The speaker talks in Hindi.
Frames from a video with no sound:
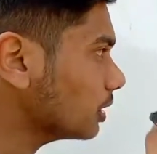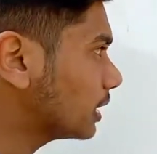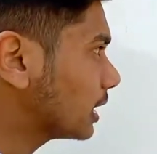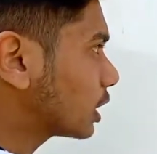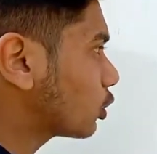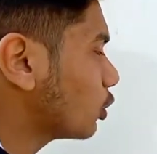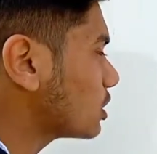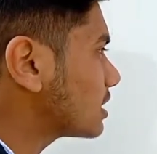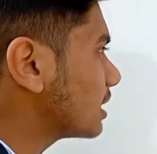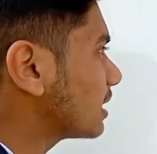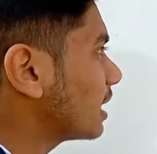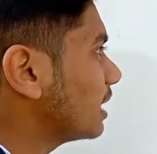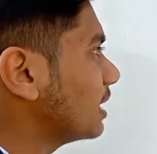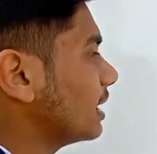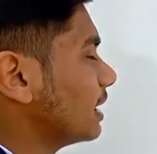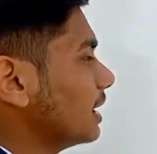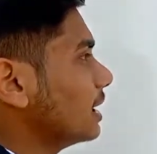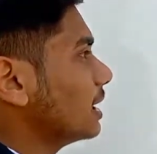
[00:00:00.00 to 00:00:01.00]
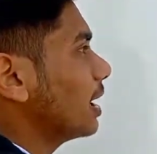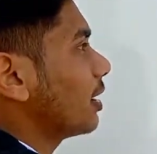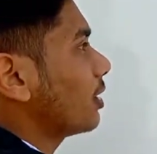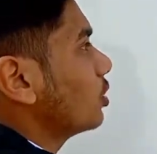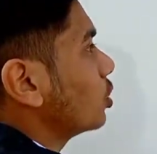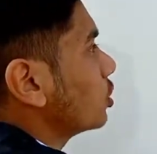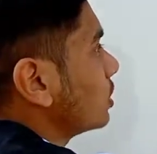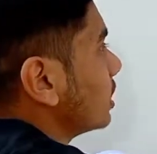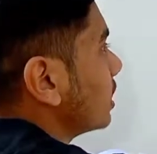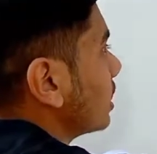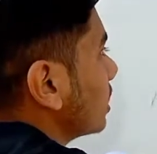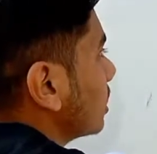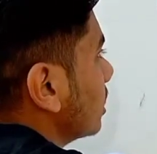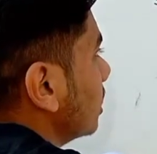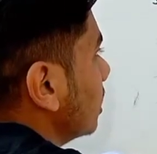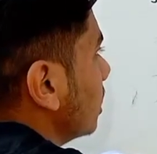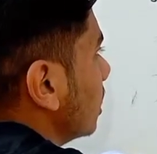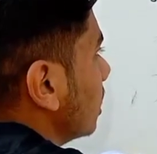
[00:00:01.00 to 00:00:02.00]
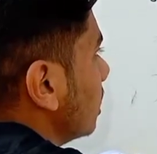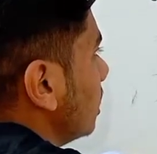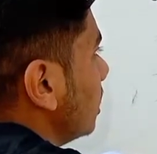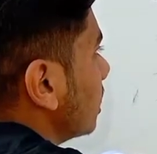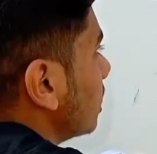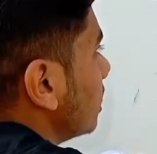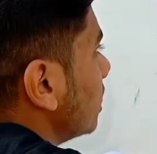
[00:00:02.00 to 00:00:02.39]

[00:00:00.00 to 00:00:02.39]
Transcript: इक्वेशन के लिए ही लागू होते हैं लिख